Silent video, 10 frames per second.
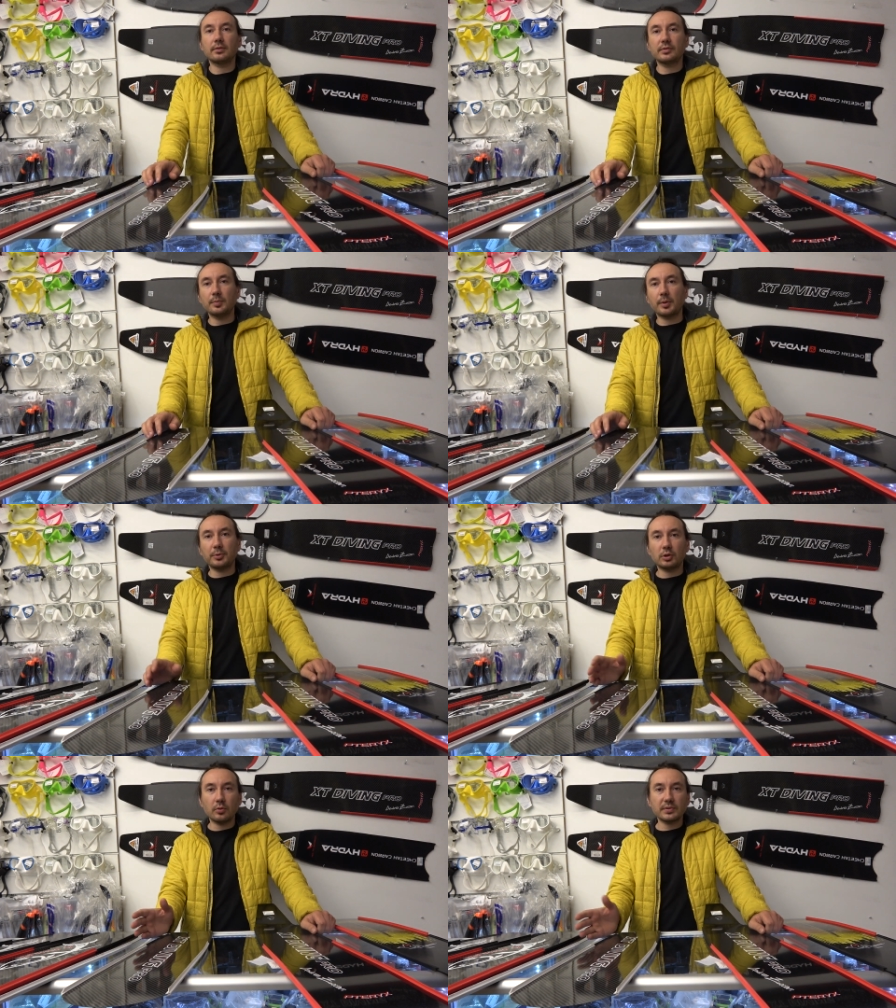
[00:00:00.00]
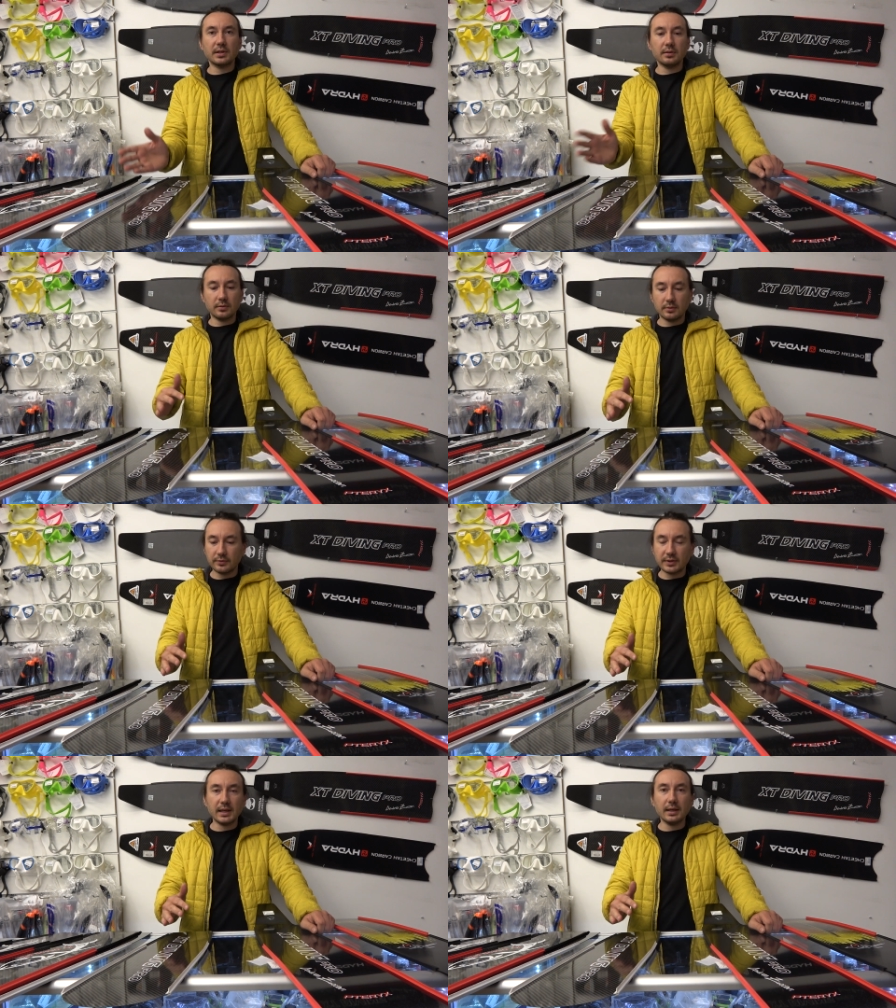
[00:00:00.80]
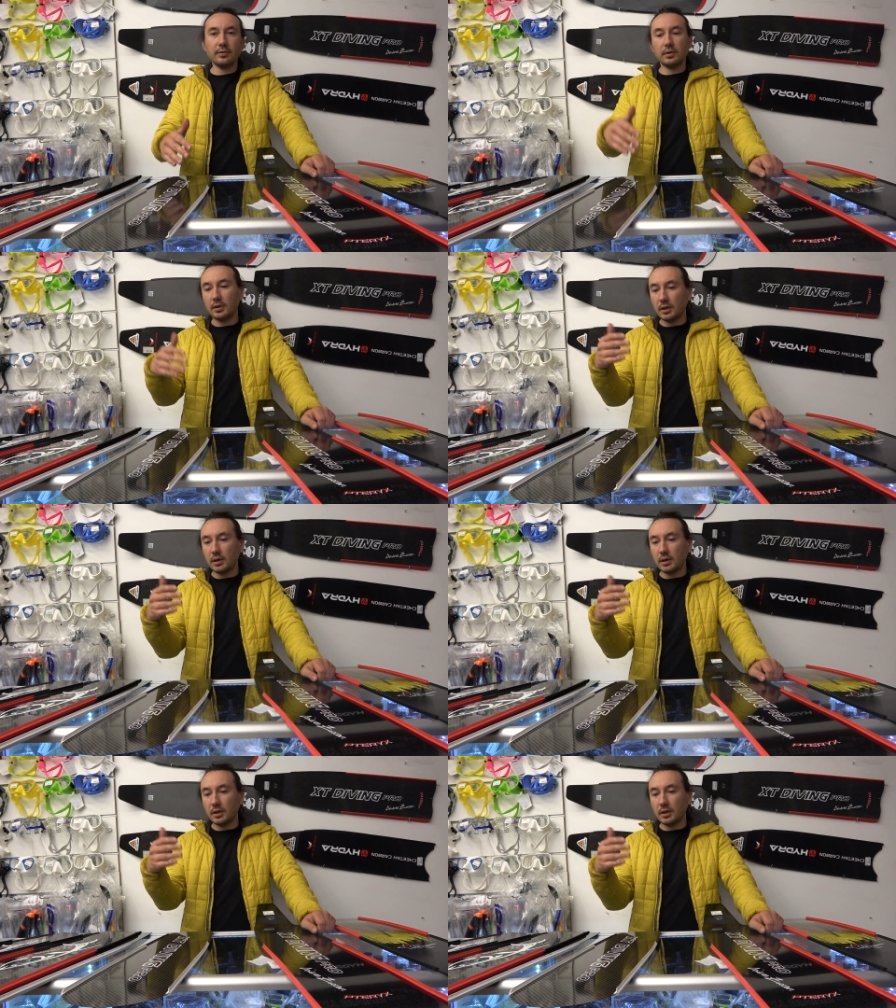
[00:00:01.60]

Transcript: в Днепропетровске, в Киеве,